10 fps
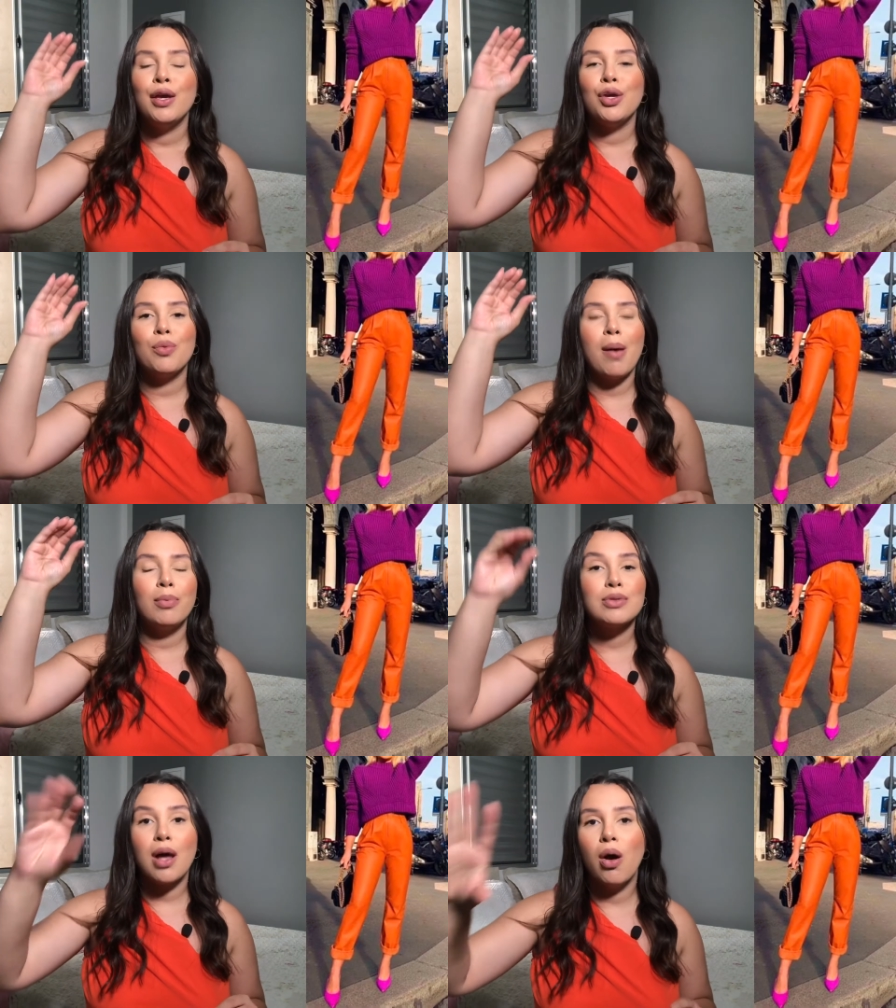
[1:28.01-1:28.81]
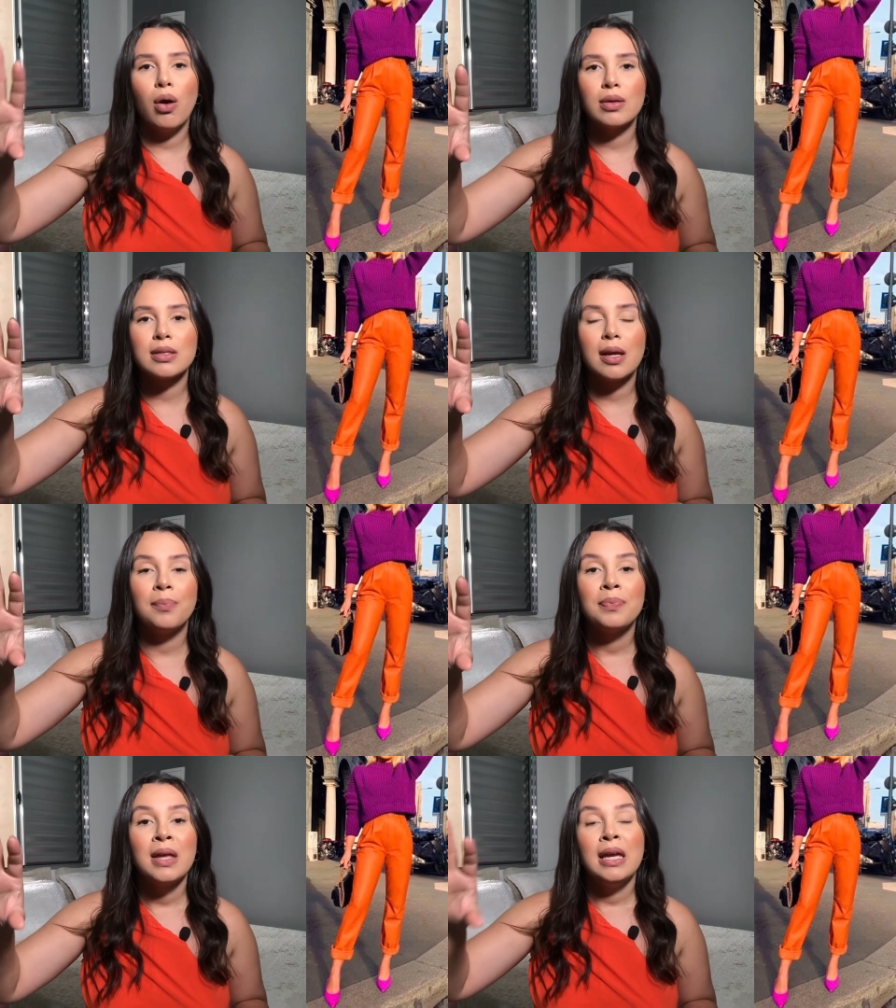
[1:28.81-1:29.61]
e uma blusa rosa,
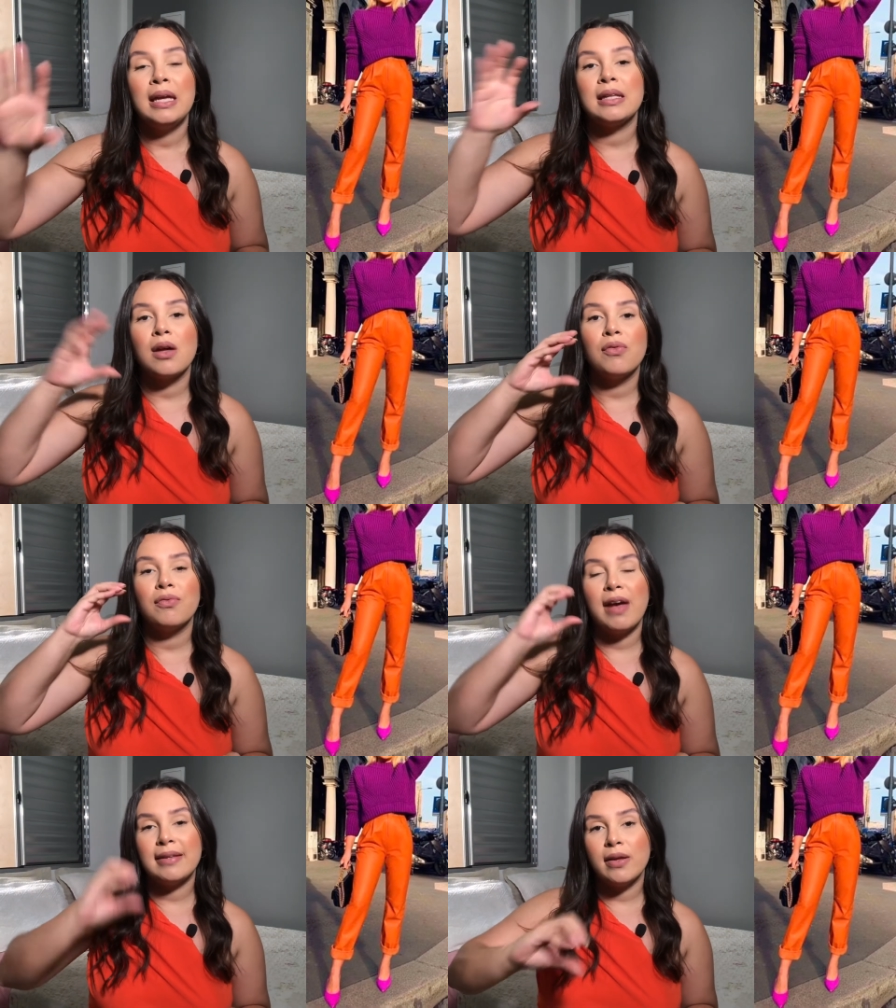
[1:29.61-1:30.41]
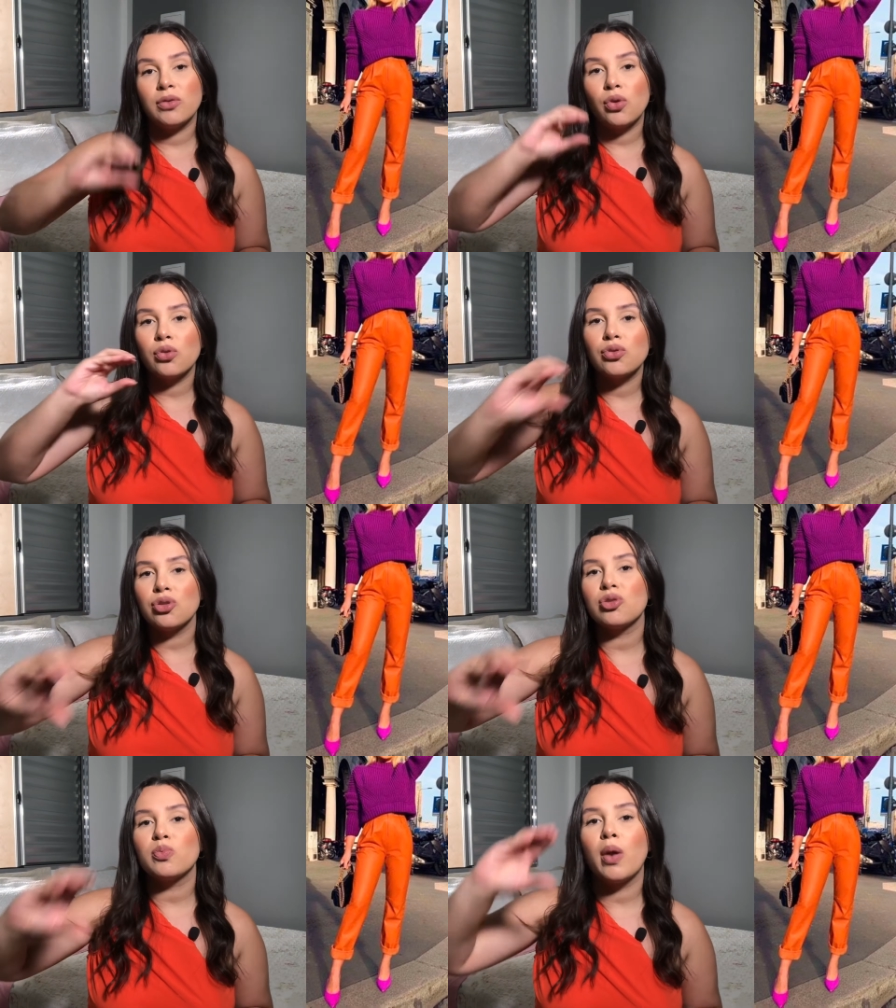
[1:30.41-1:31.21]
então vai ter todos
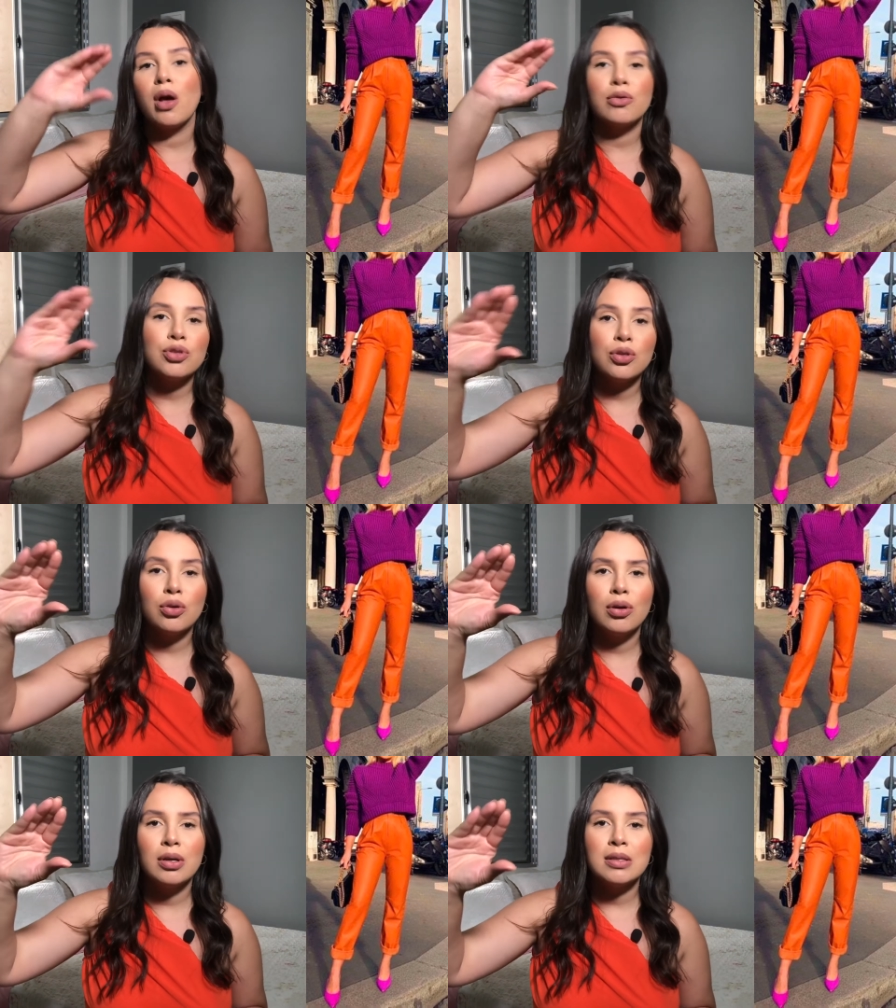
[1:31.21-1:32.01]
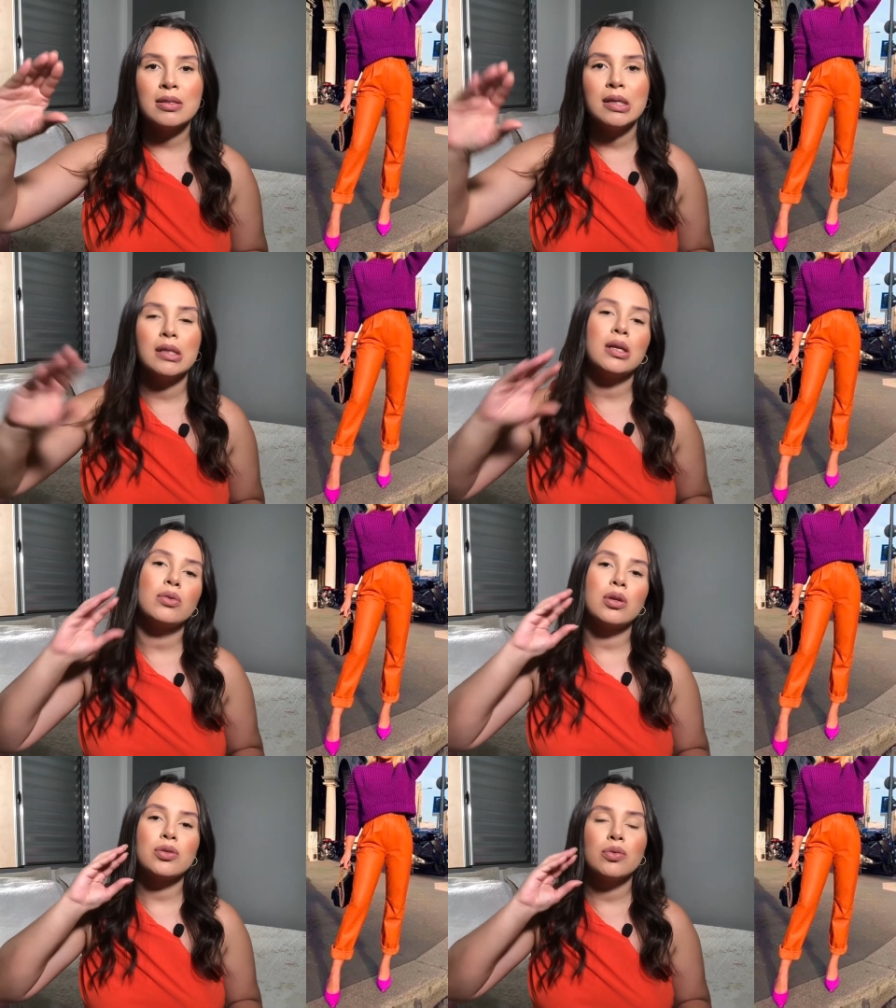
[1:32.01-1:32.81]
os blocos de cores. Então
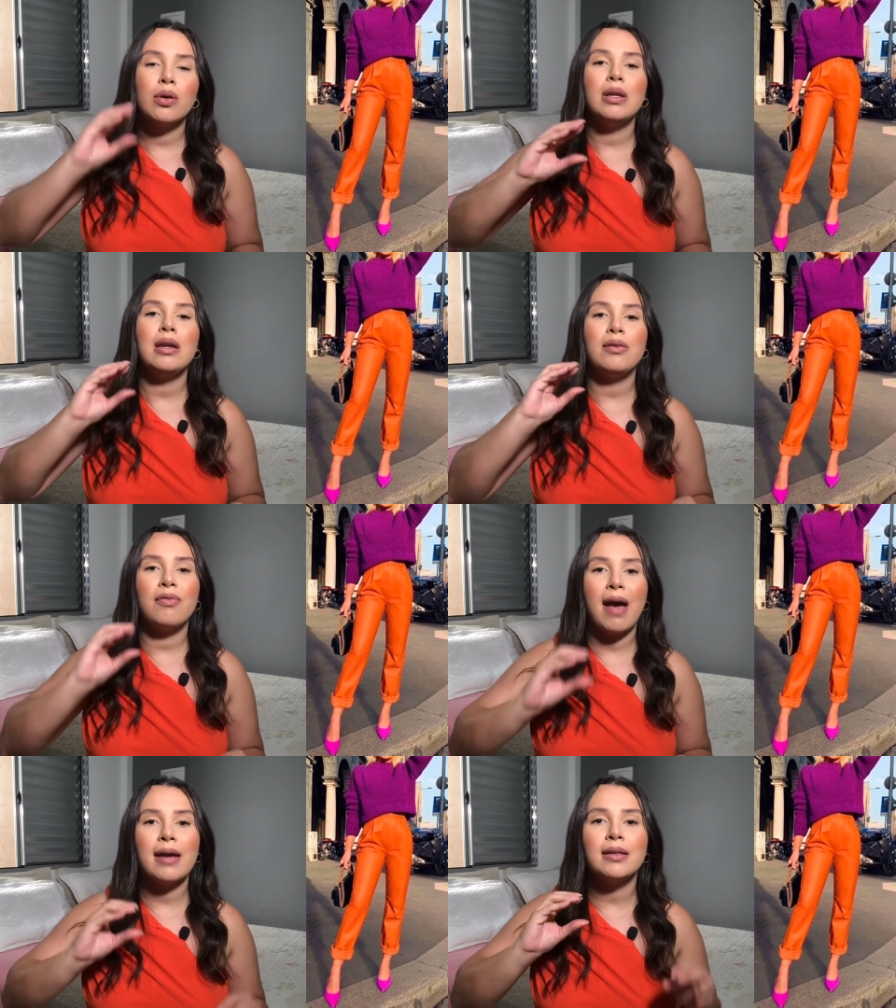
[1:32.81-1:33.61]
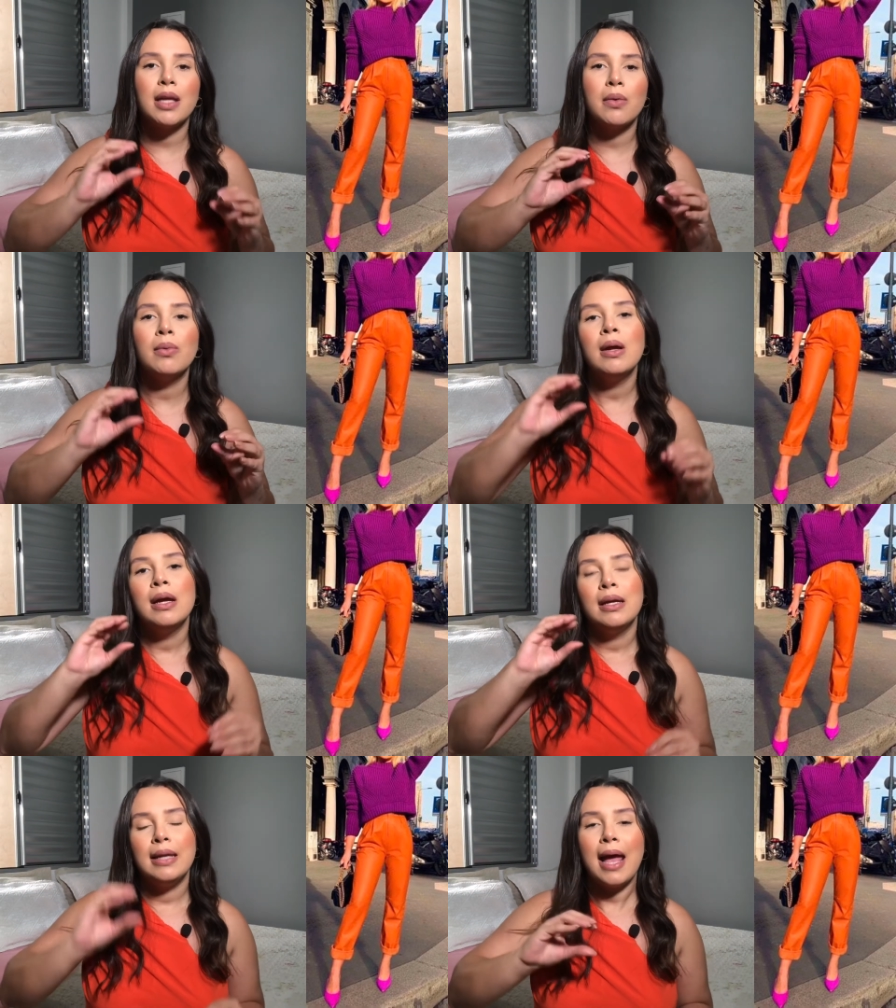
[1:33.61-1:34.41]
nosso olho ele vai então,
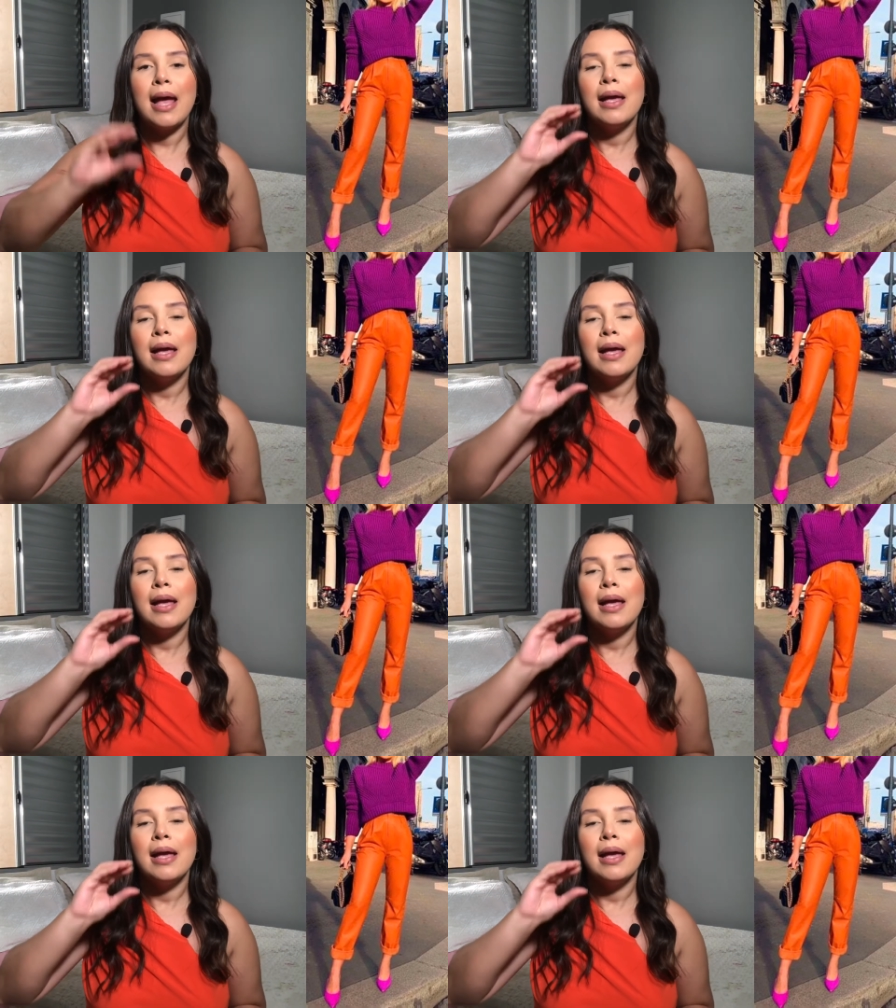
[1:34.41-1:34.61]
né,